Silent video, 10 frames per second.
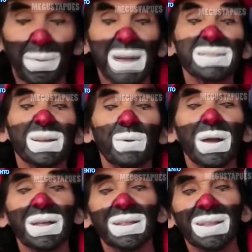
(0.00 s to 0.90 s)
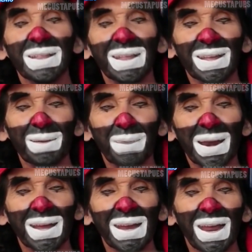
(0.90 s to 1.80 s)
A este güey, Iván
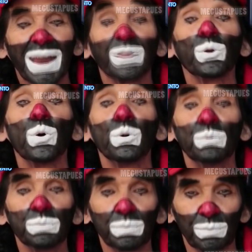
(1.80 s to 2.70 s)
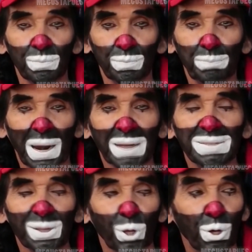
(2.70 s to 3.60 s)
Aguilera, tuvo
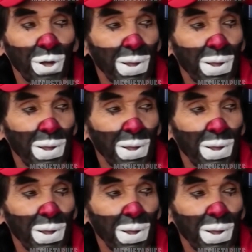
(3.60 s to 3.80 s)
parásito.